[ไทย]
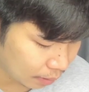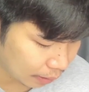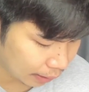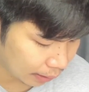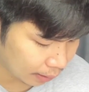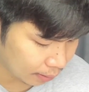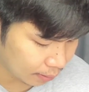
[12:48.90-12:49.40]

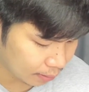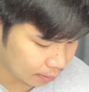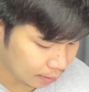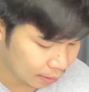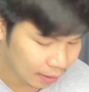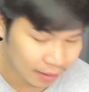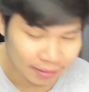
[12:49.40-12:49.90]
นี่
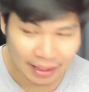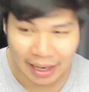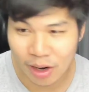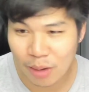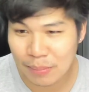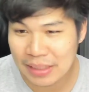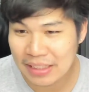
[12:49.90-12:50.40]
แต่
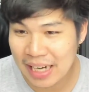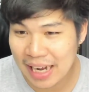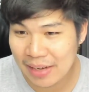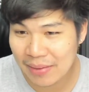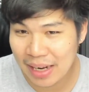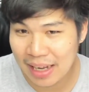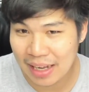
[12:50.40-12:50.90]
ก็ไม่ใช่
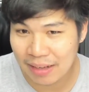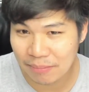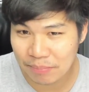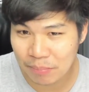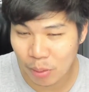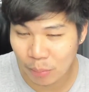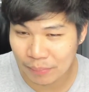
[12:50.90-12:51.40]
ว่า
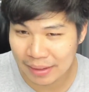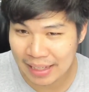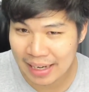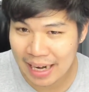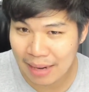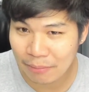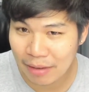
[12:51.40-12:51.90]
ผมจะ
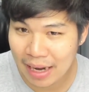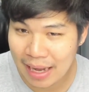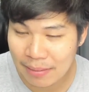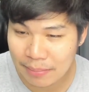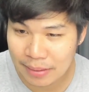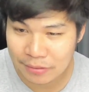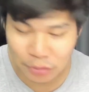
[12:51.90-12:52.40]
แนะนำว่าให้
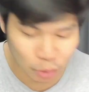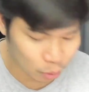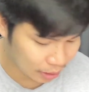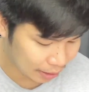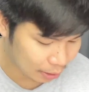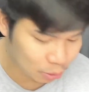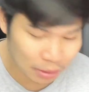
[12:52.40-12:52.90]
ไปพิสูจ
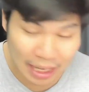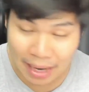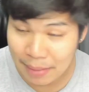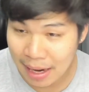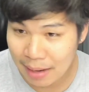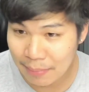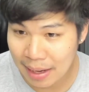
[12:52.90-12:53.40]
น์อย่างนี้คุณได้
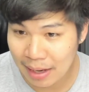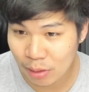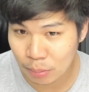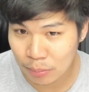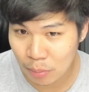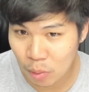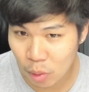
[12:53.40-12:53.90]
พระมาก
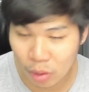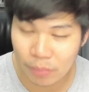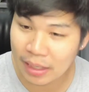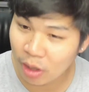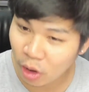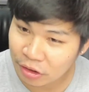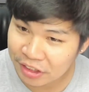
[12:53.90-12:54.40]
รมตำรวจเขา
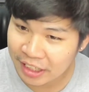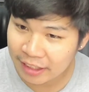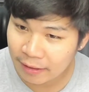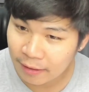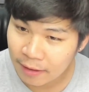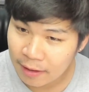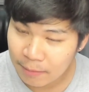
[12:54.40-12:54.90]
ไปลองยิง
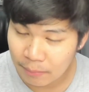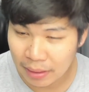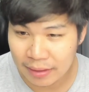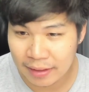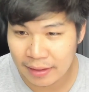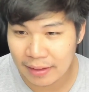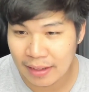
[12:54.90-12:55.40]
บา
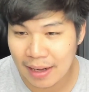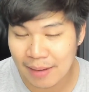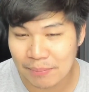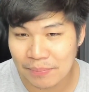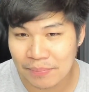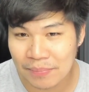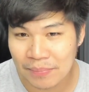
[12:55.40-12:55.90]
งทีนะครั
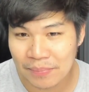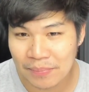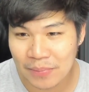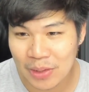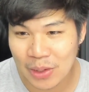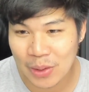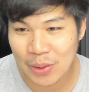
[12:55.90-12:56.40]
บ
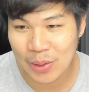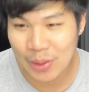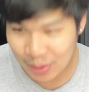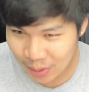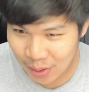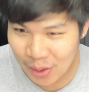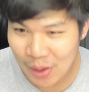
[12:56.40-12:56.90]

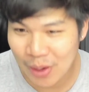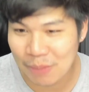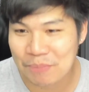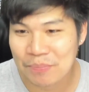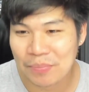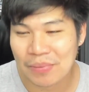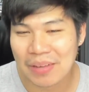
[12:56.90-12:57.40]
ก็
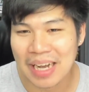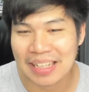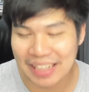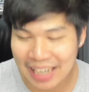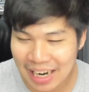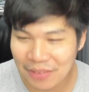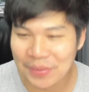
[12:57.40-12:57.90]
อาจ
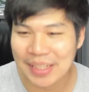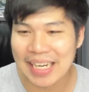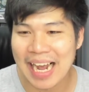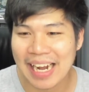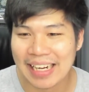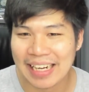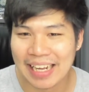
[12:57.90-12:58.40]
จะเข้าก็
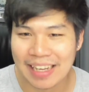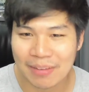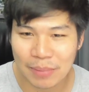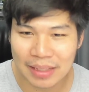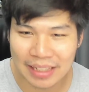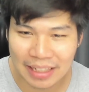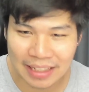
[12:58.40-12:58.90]
ได้นะ
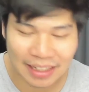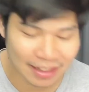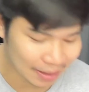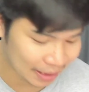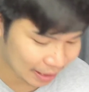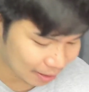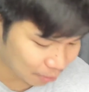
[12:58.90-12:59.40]
บางทีเรื่อง
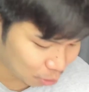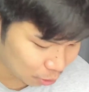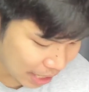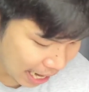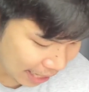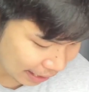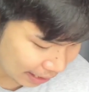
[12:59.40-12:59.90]
อย่างนี้ก็พูด
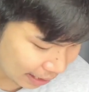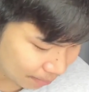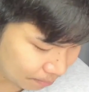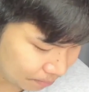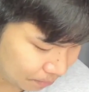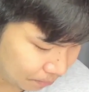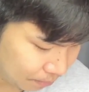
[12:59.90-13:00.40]
ยากนะครับ
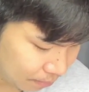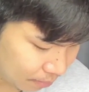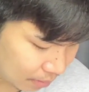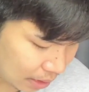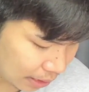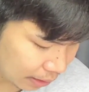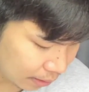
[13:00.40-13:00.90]

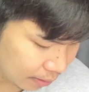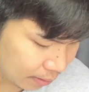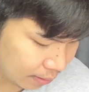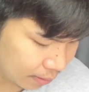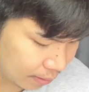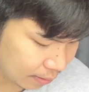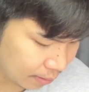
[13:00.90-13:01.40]
นี่
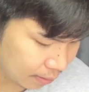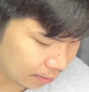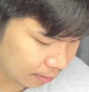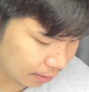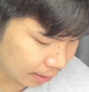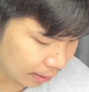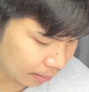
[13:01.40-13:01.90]

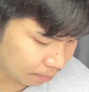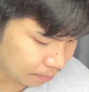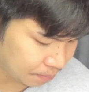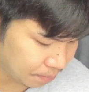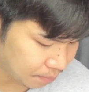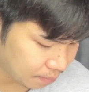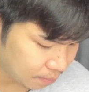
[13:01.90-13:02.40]
นะครับ
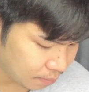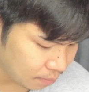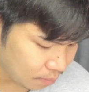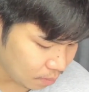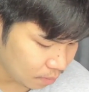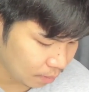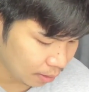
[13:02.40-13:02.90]

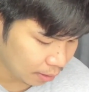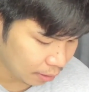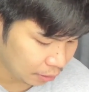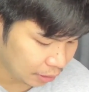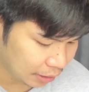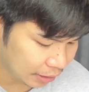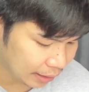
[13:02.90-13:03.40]

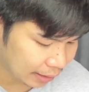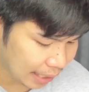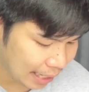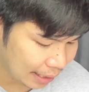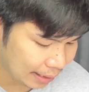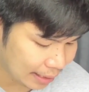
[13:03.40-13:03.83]
จริงๆราย